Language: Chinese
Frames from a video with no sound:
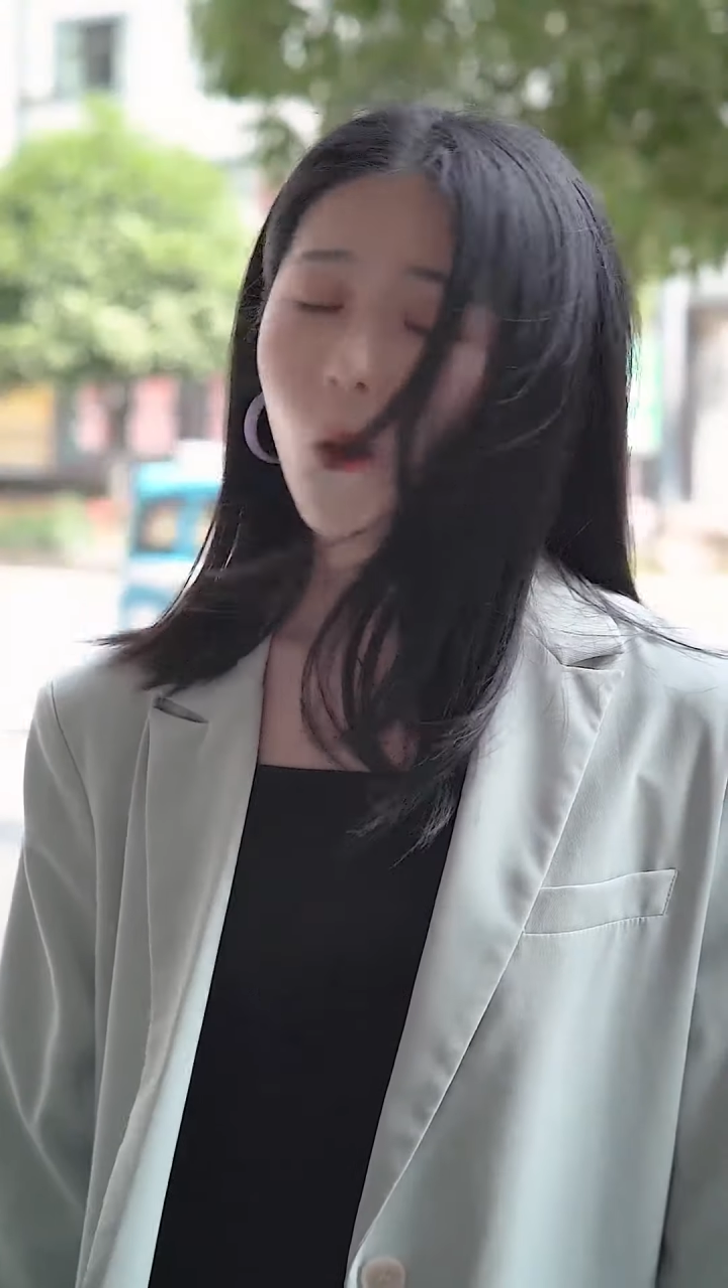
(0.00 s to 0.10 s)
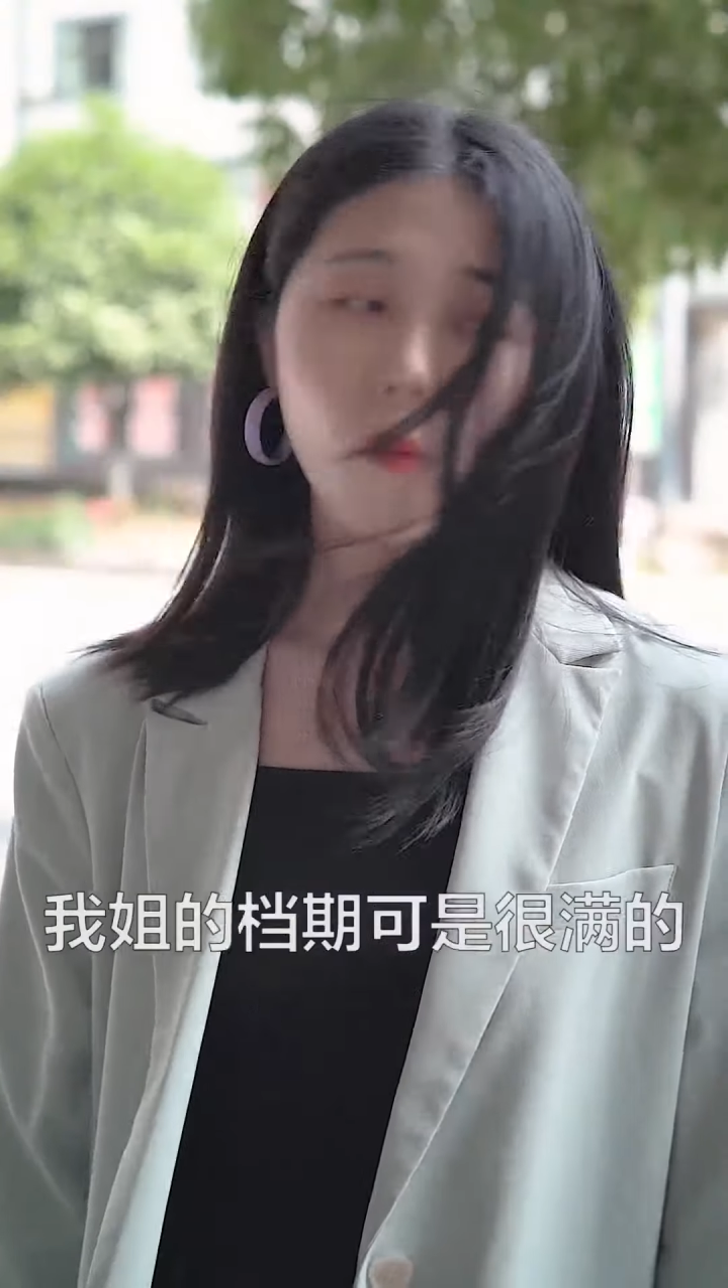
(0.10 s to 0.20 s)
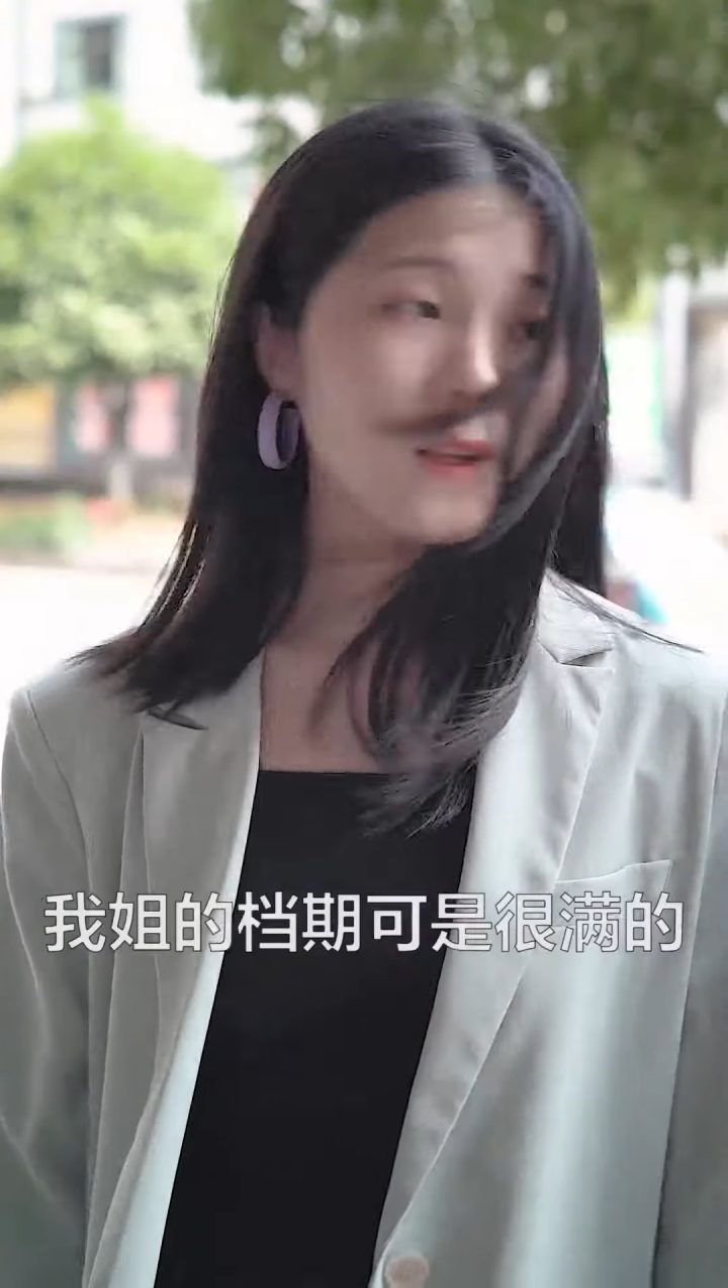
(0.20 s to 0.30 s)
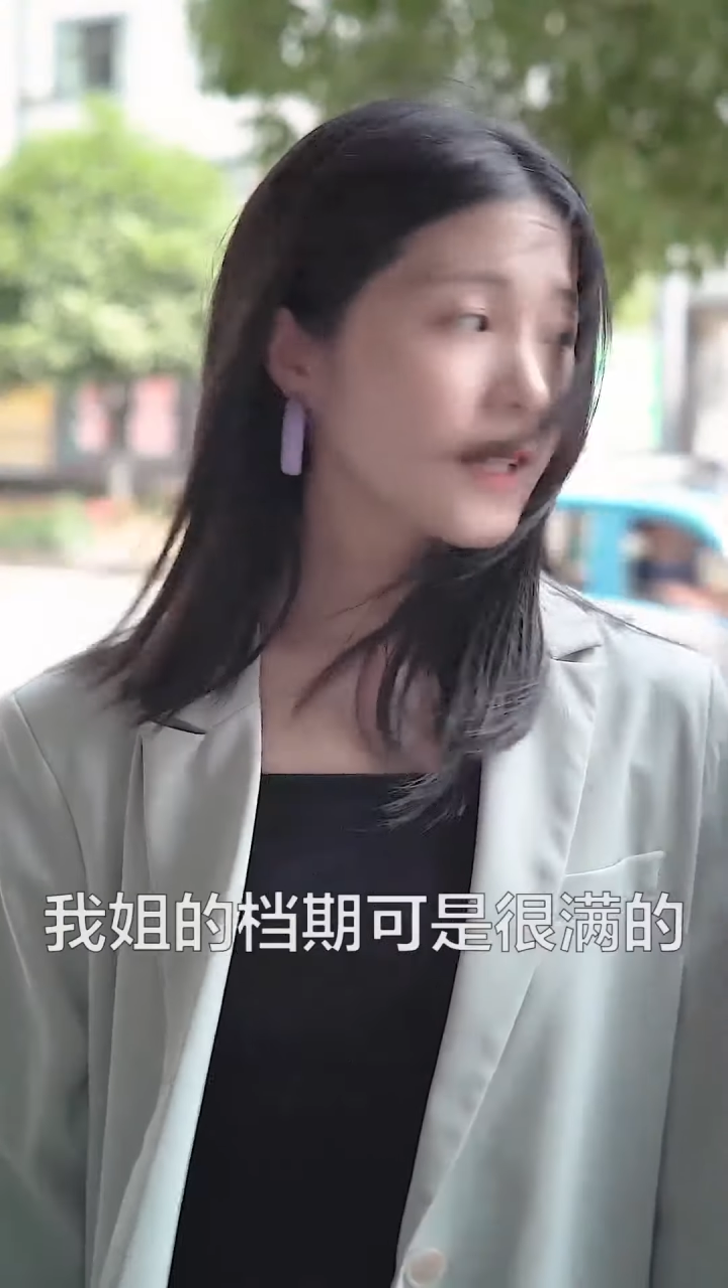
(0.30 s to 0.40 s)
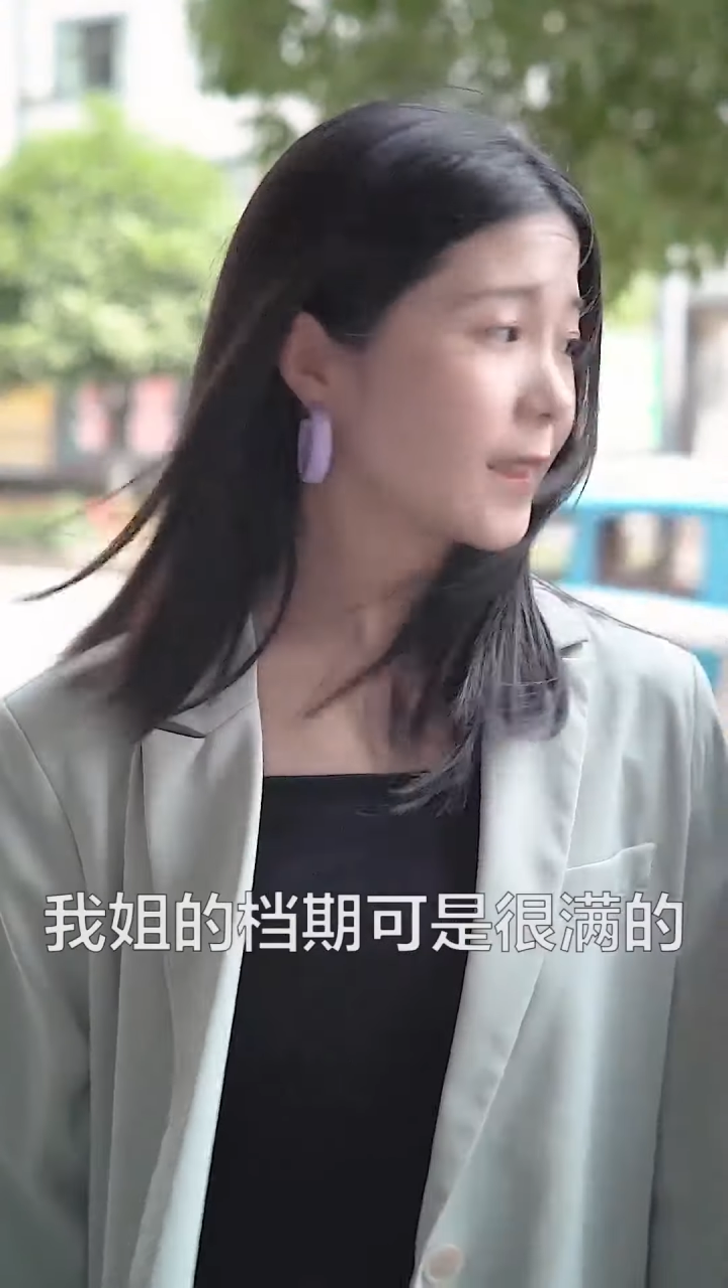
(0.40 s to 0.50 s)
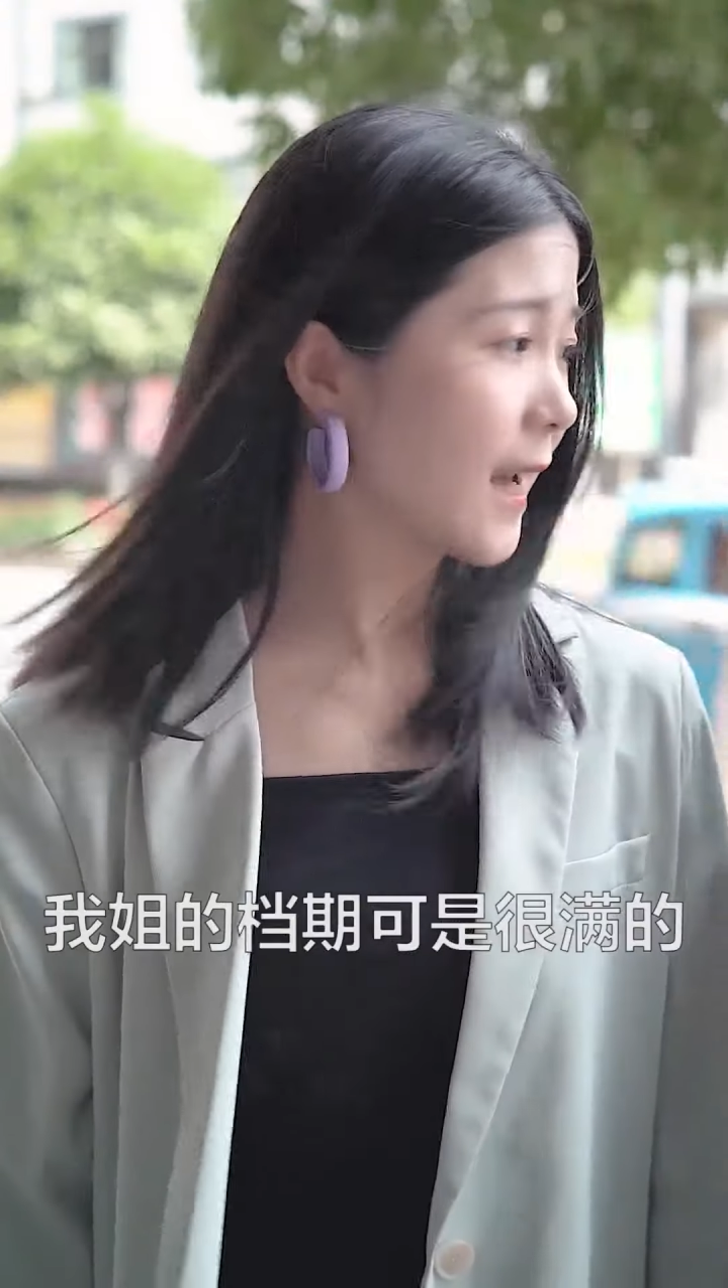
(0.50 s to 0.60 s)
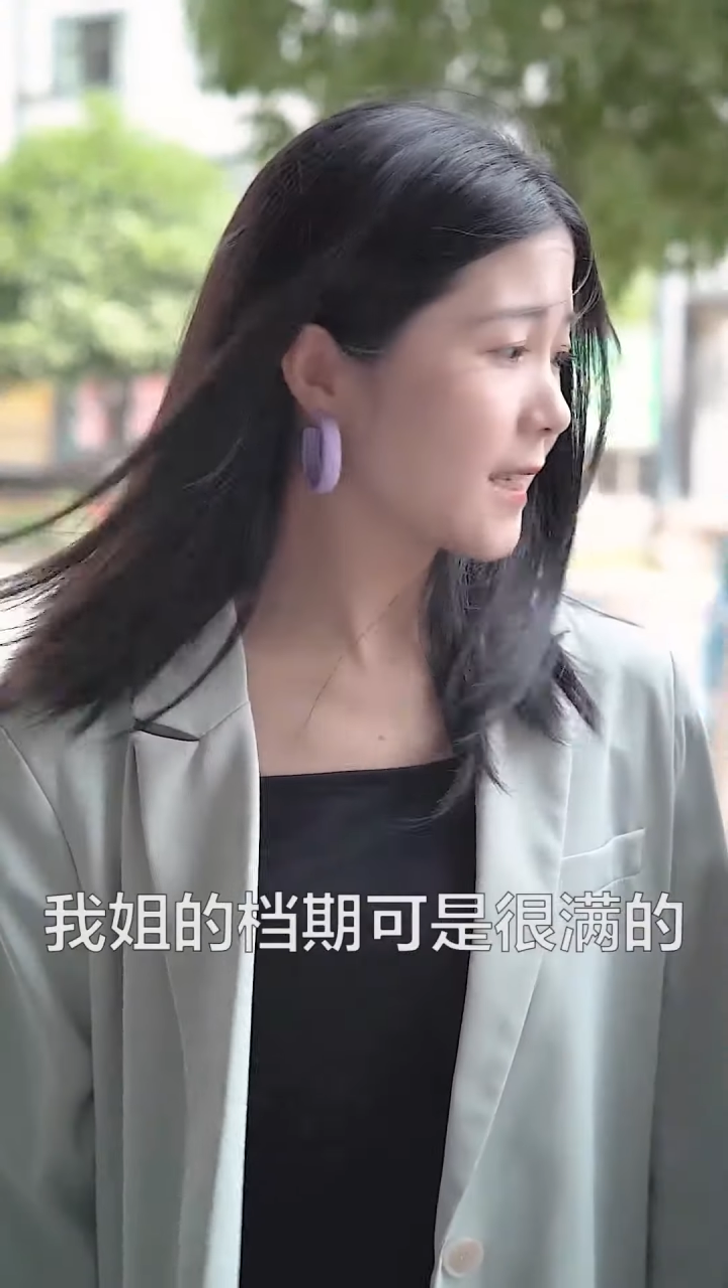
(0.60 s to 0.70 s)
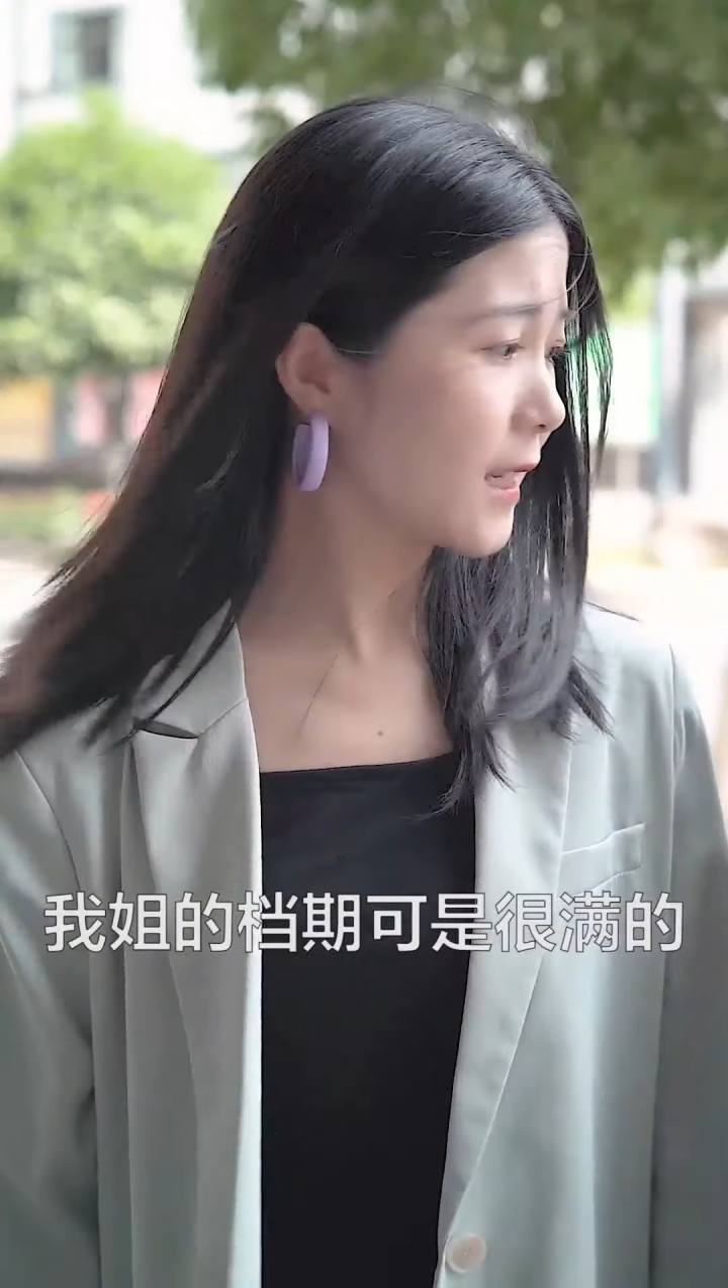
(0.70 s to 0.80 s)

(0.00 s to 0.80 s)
我姐的档